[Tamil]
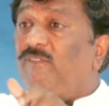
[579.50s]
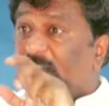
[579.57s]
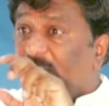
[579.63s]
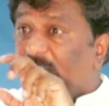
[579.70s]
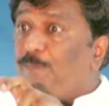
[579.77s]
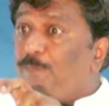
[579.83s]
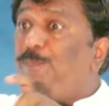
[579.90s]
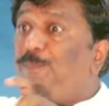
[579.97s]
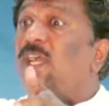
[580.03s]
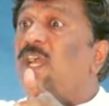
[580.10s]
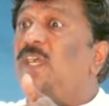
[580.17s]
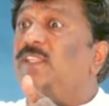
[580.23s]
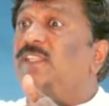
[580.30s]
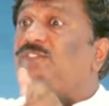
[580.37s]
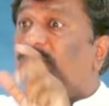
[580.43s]

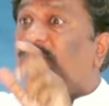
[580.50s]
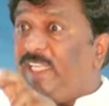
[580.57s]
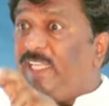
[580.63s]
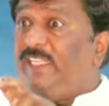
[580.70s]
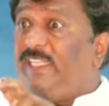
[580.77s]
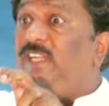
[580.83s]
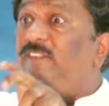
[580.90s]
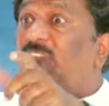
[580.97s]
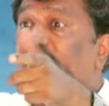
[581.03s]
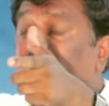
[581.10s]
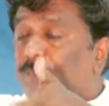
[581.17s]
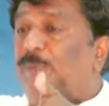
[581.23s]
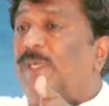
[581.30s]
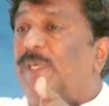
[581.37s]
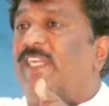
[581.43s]
வைக்கப்படாத சிலைகள்
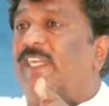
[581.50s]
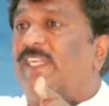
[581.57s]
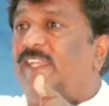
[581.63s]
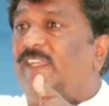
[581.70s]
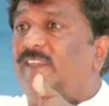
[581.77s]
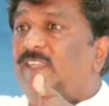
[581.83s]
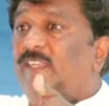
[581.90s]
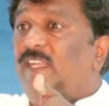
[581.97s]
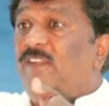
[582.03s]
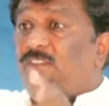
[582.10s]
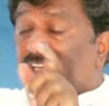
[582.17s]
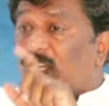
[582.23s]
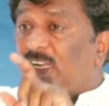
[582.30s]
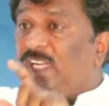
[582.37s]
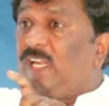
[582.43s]
வைக்கப்பட்டன
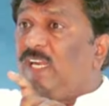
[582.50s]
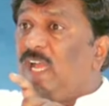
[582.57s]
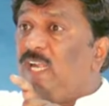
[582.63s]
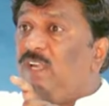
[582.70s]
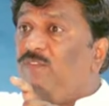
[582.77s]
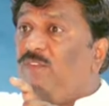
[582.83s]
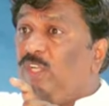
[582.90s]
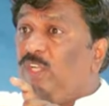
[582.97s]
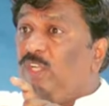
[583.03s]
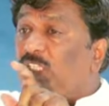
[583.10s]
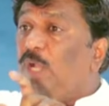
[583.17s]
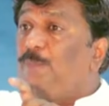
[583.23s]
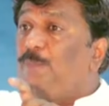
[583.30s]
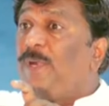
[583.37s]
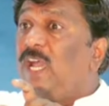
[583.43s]
வள்ளலாரால்
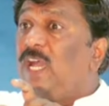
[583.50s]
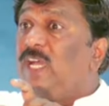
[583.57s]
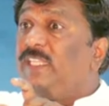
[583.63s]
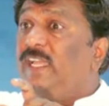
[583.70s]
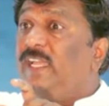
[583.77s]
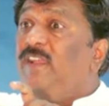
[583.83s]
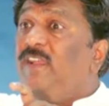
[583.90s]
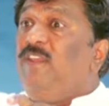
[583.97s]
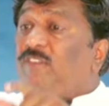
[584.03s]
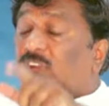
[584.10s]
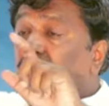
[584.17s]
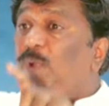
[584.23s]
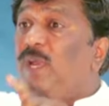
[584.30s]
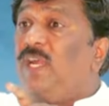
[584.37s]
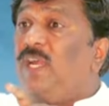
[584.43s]
வகுக்கப்படாத
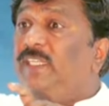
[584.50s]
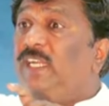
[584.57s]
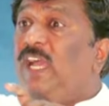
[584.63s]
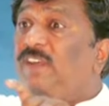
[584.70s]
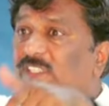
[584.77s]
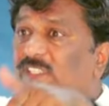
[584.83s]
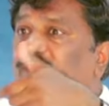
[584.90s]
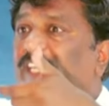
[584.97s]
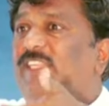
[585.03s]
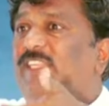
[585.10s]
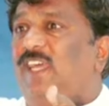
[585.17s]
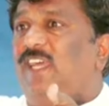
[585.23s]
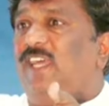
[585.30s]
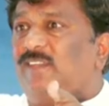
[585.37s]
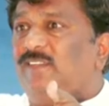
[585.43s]
வழிபாடுகள் அவர்
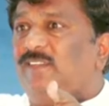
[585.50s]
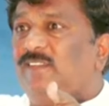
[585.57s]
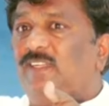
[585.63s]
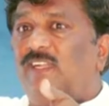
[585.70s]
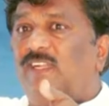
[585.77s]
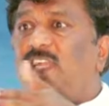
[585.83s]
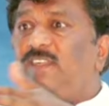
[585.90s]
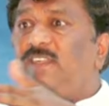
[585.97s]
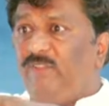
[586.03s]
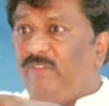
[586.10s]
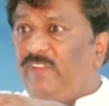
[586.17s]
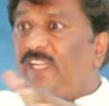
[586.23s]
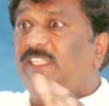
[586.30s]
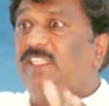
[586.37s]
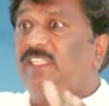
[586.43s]
செய்தார் நான்
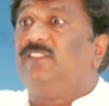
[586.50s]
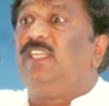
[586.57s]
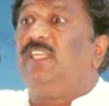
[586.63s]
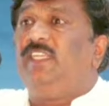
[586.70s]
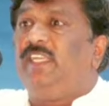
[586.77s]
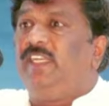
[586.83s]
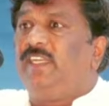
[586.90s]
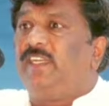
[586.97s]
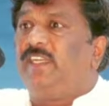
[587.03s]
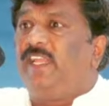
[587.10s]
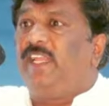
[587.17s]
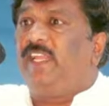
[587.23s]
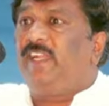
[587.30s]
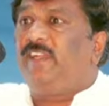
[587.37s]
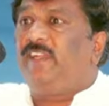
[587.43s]
விலைக்கு
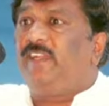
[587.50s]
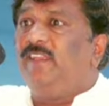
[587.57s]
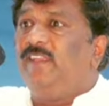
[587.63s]
செல்கின்றேன்